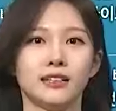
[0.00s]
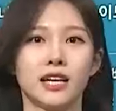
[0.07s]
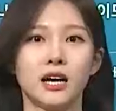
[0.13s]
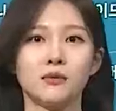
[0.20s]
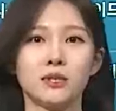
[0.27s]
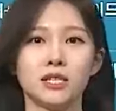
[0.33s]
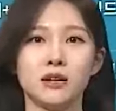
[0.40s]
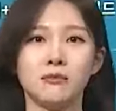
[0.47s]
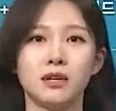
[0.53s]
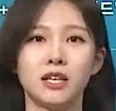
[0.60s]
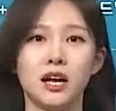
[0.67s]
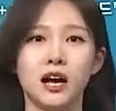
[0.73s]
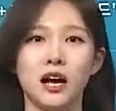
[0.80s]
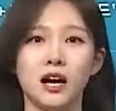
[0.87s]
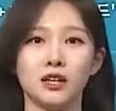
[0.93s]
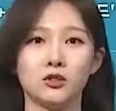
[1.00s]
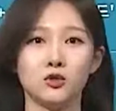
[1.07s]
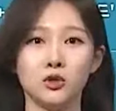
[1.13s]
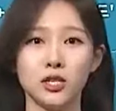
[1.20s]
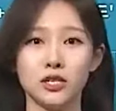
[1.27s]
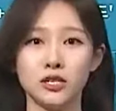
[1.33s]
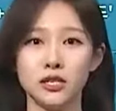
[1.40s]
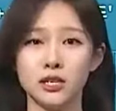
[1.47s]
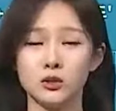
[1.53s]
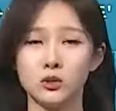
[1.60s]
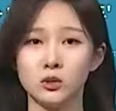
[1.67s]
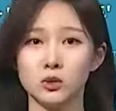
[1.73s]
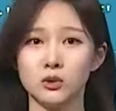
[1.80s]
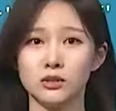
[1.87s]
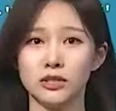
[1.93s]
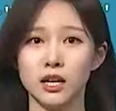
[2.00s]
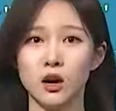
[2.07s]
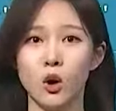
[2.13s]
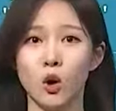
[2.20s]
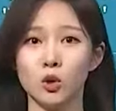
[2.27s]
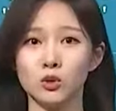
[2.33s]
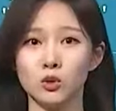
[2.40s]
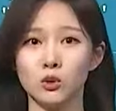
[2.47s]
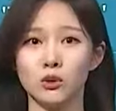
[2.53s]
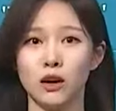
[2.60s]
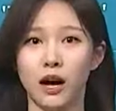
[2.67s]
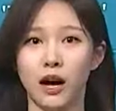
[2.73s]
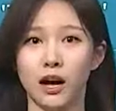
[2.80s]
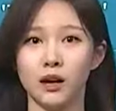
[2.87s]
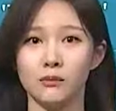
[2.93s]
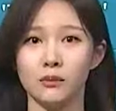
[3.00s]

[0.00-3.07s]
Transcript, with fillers: 다음 기사입니다. 유진스의 소속사 어도어가